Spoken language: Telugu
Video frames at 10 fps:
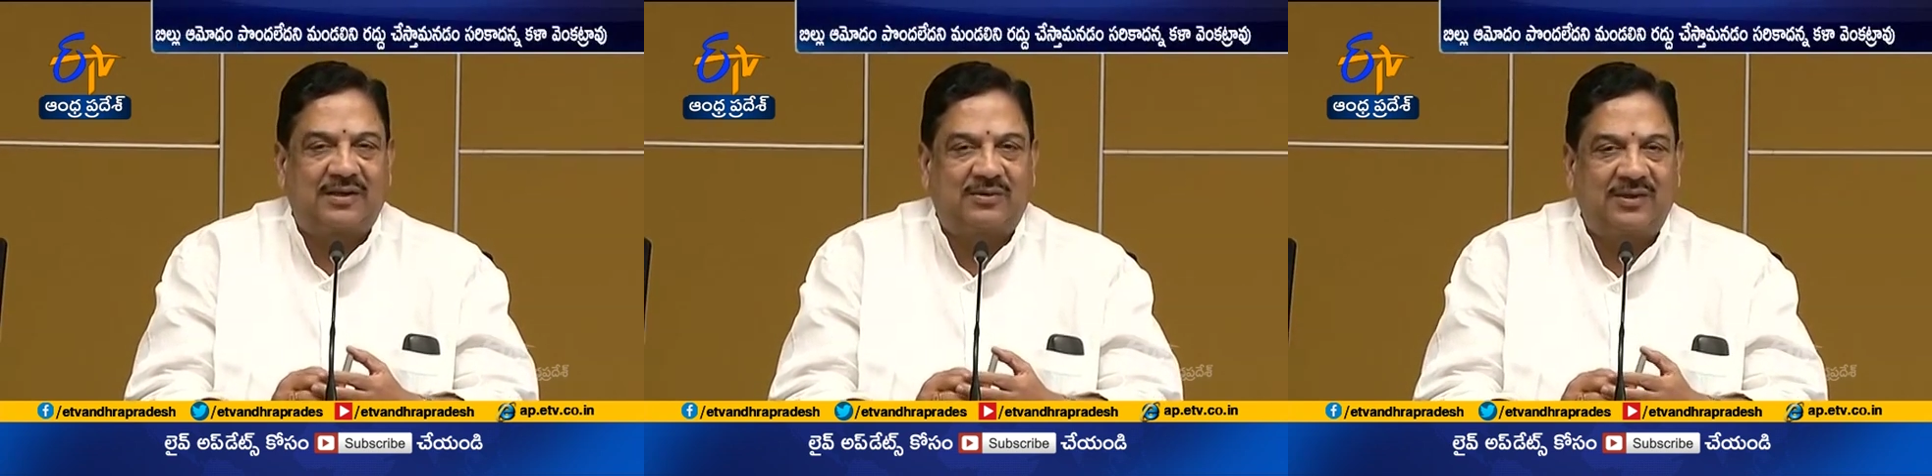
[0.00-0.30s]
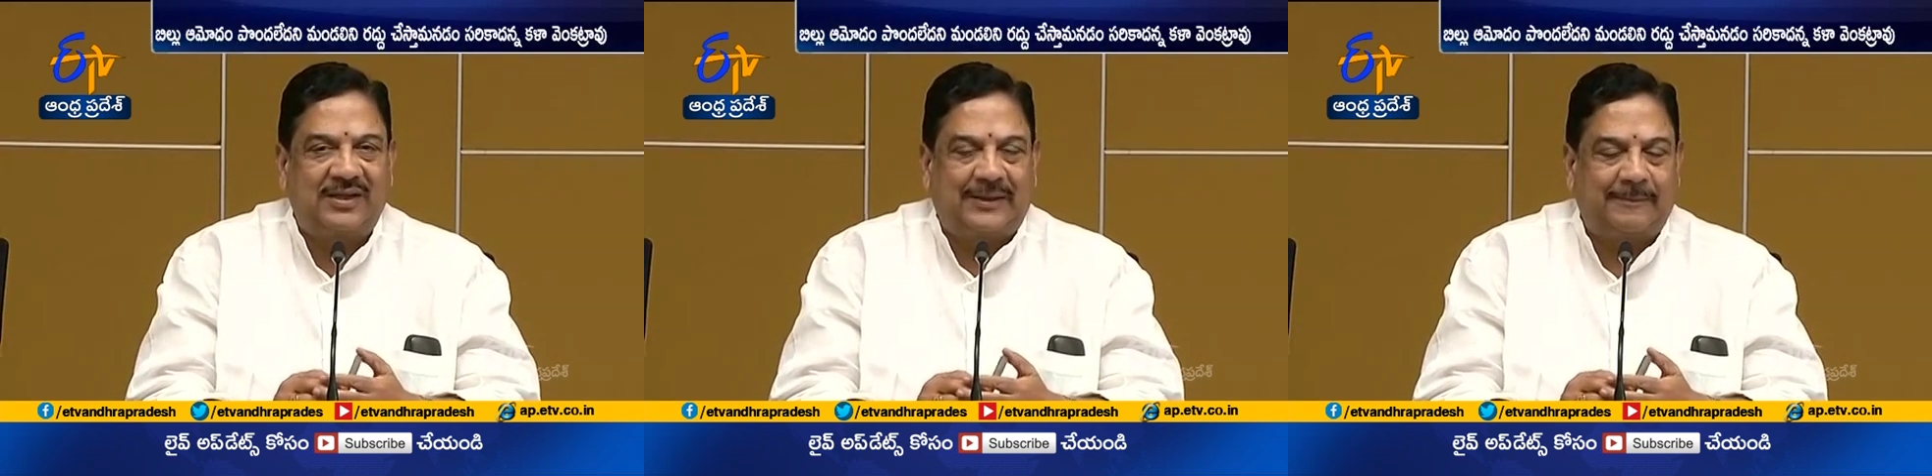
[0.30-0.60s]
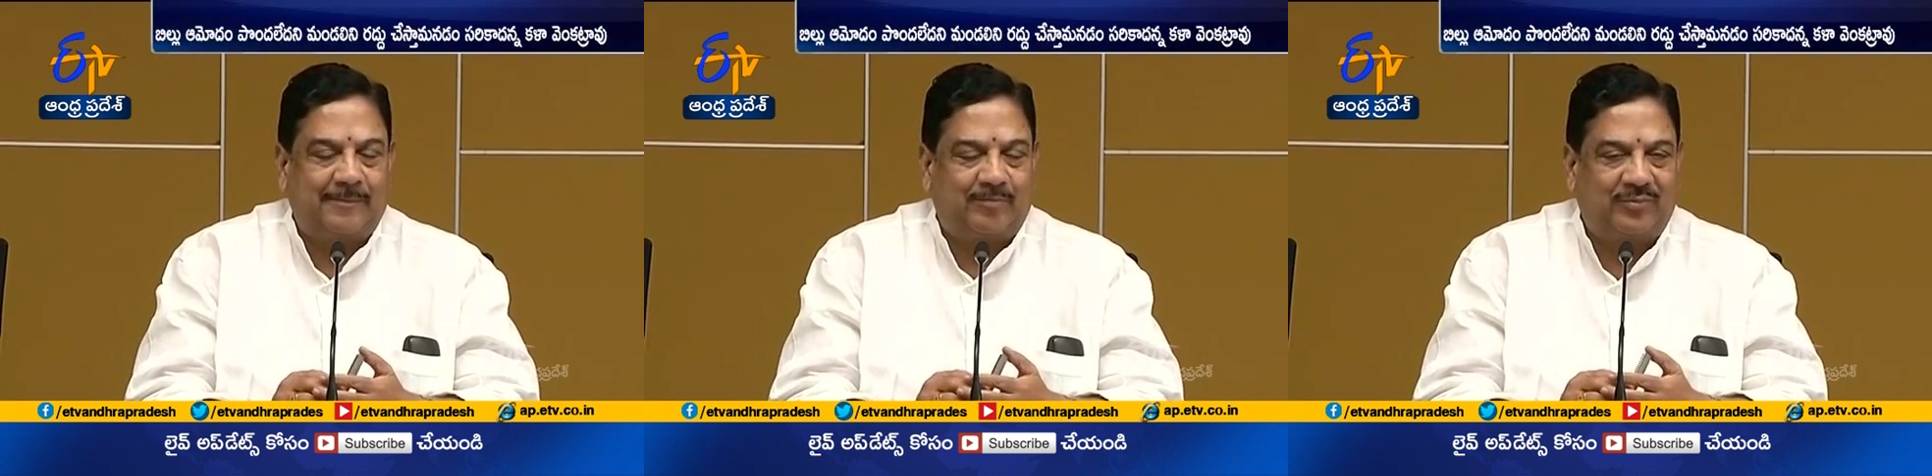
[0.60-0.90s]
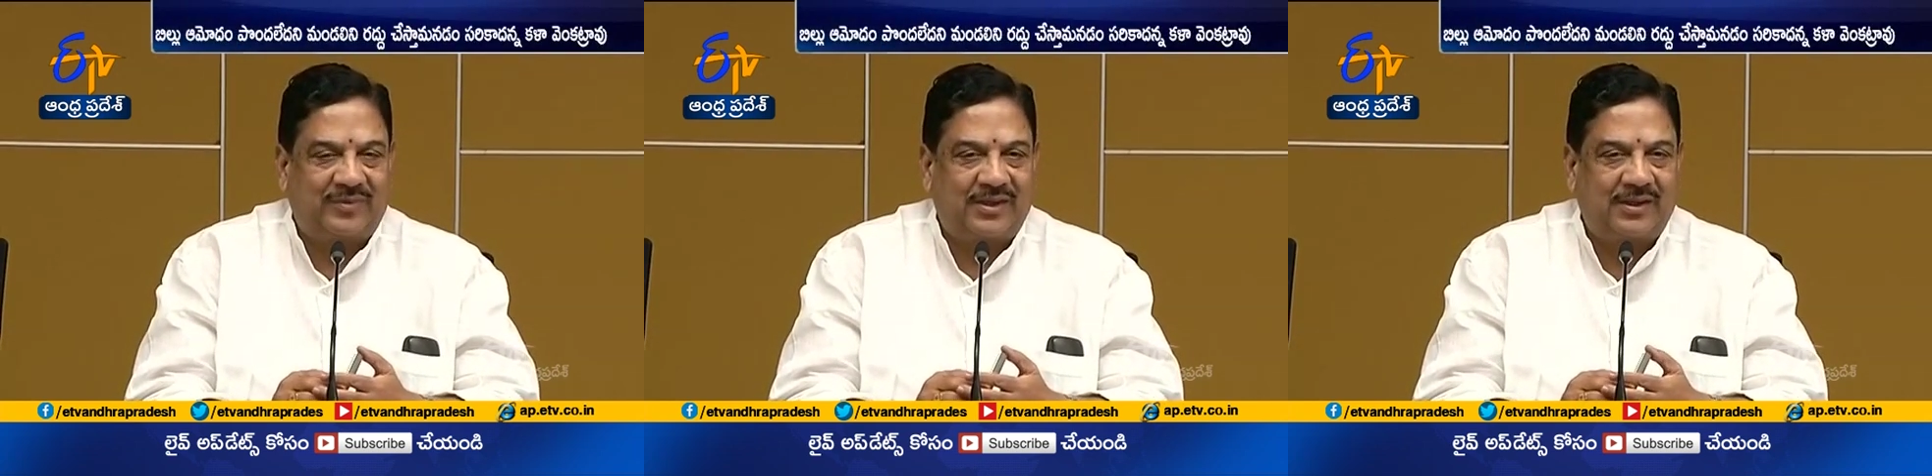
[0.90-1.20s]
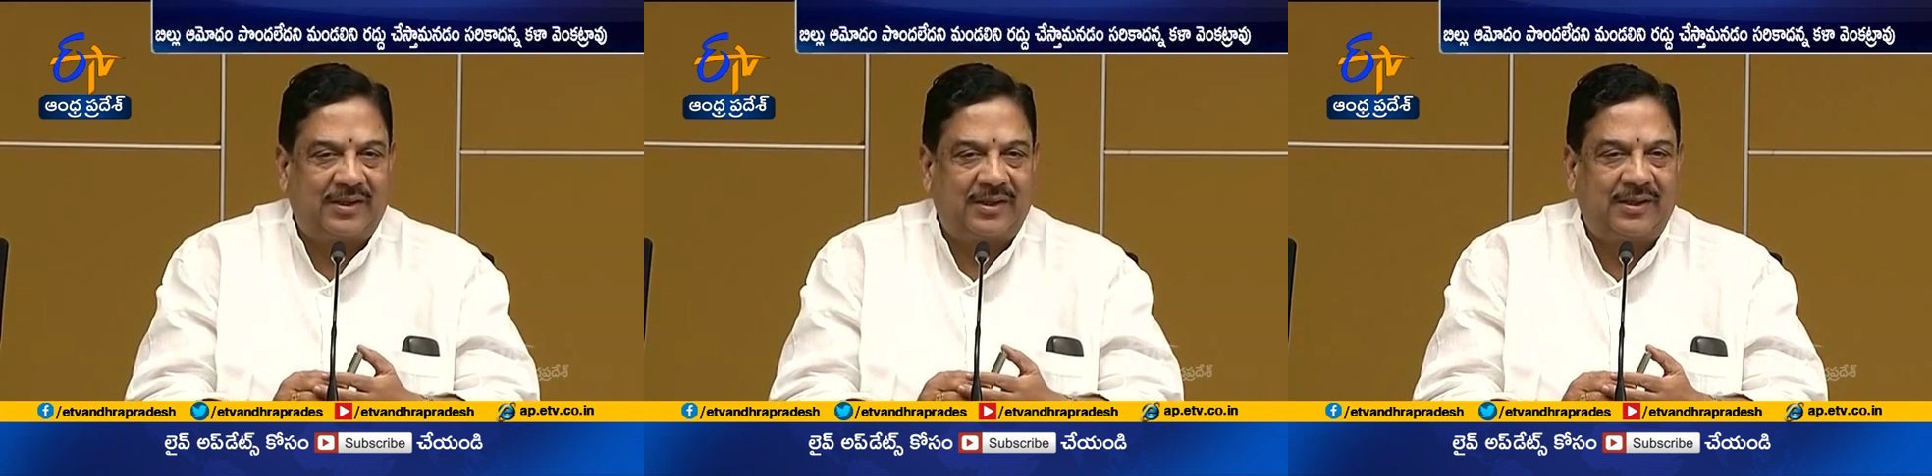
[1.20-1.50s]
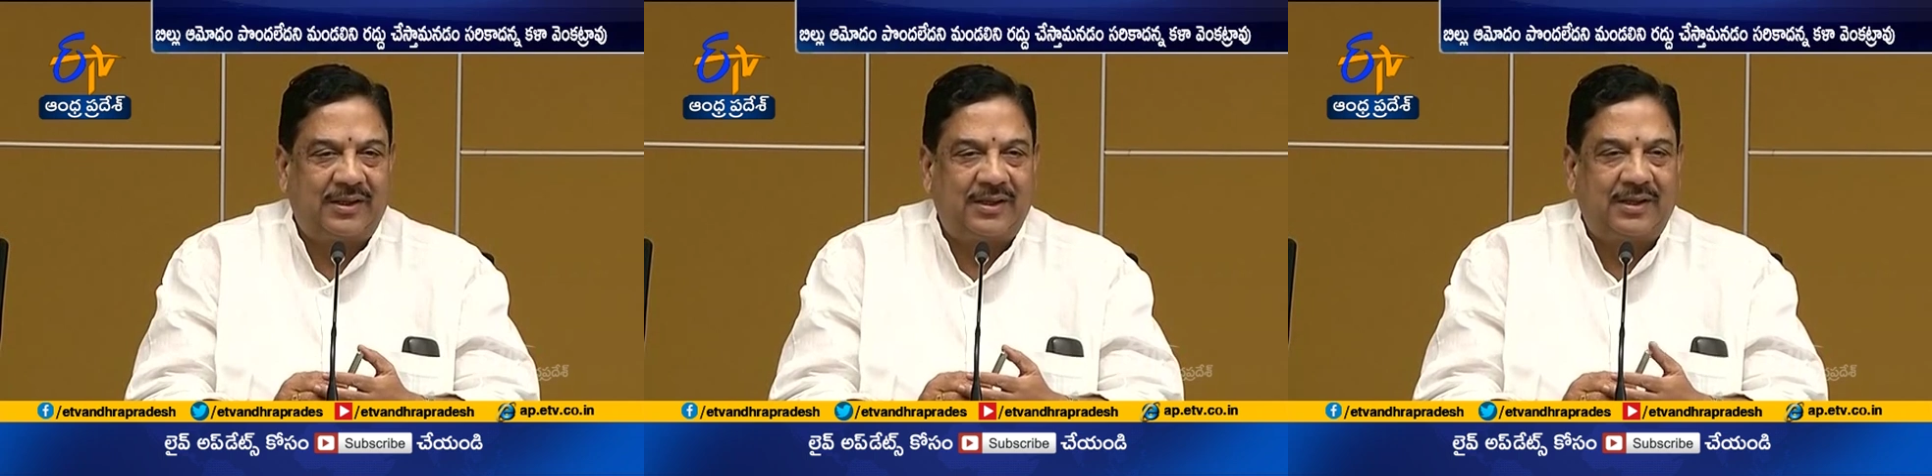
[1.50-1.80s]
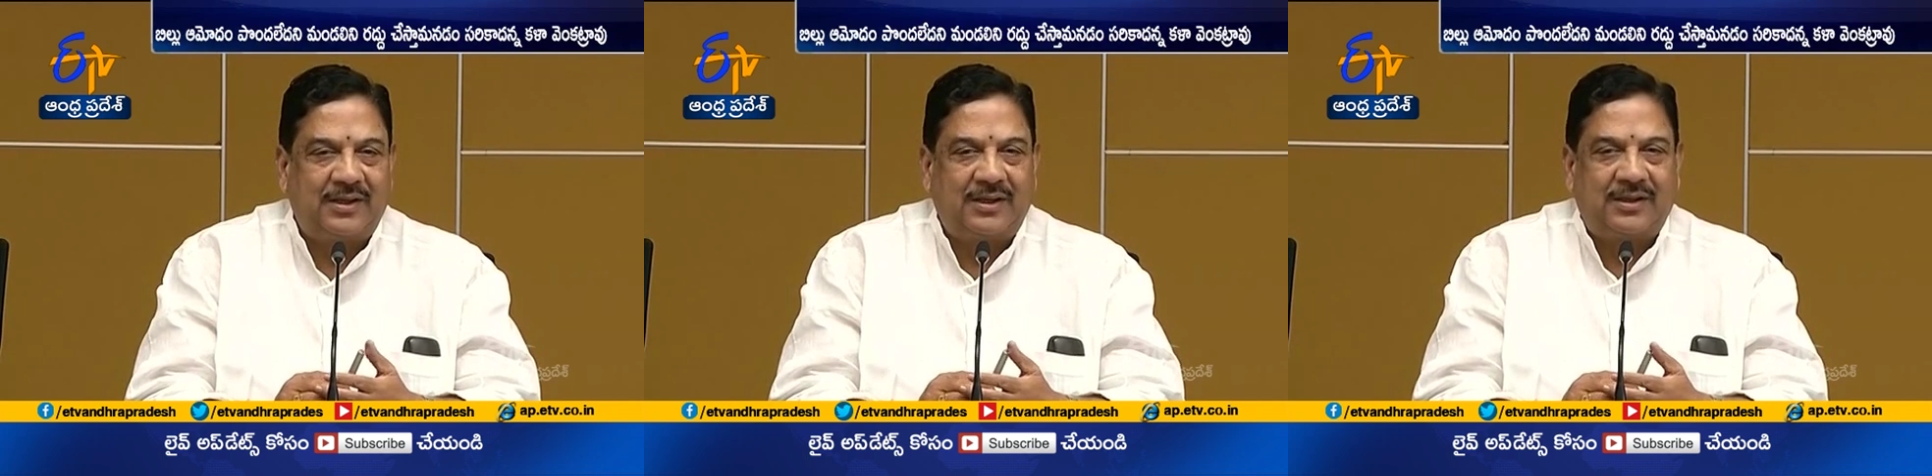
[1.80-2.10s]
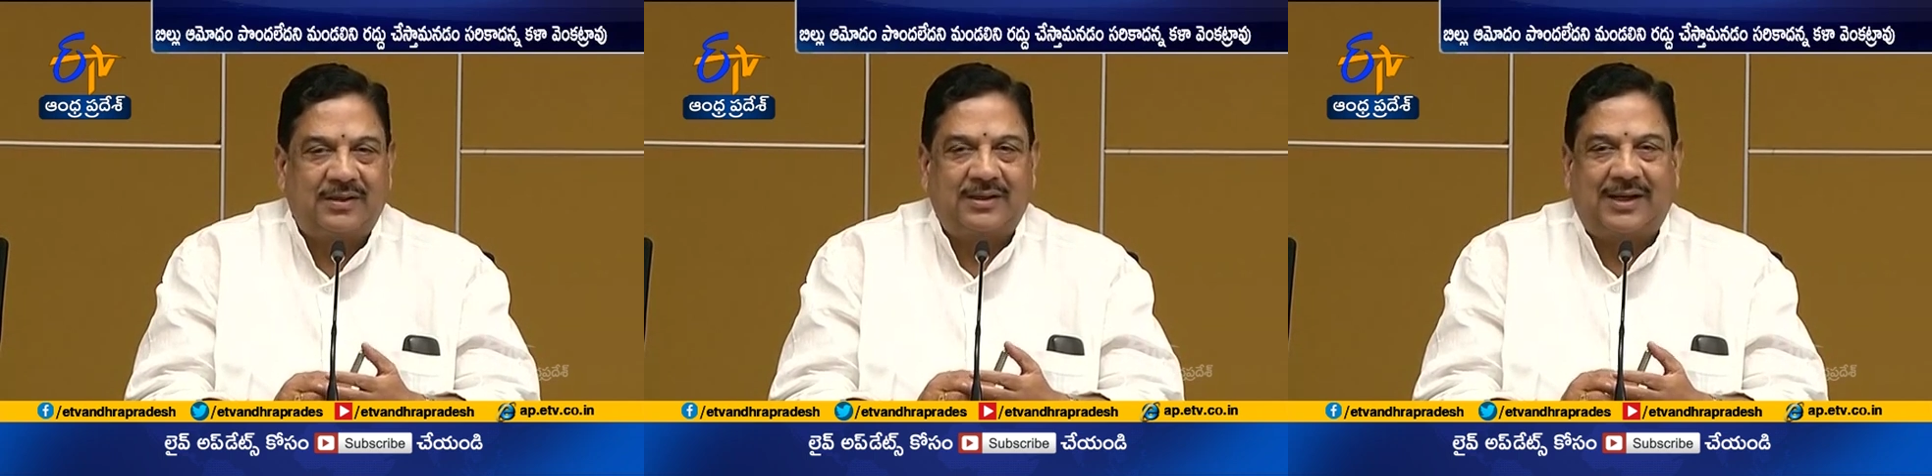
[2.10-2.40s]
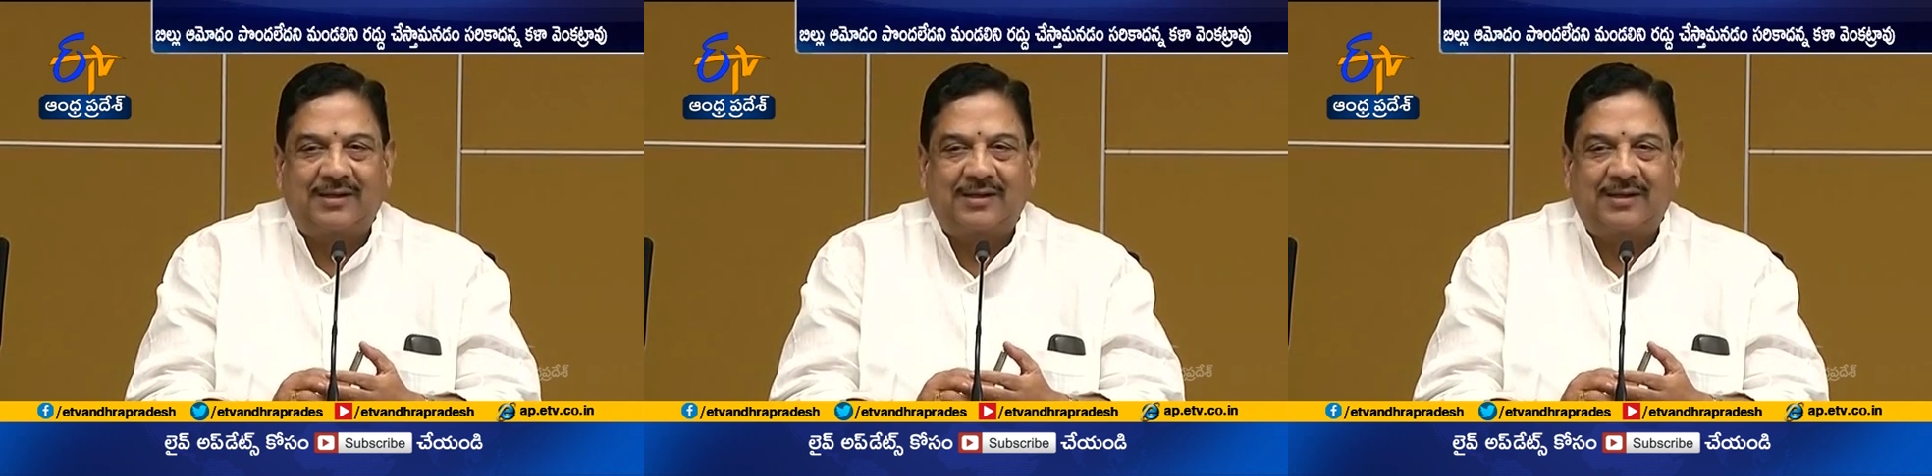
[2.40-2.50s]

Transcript: బిల్లు ఆమోదం పొందలేదని మండలిని రద్దు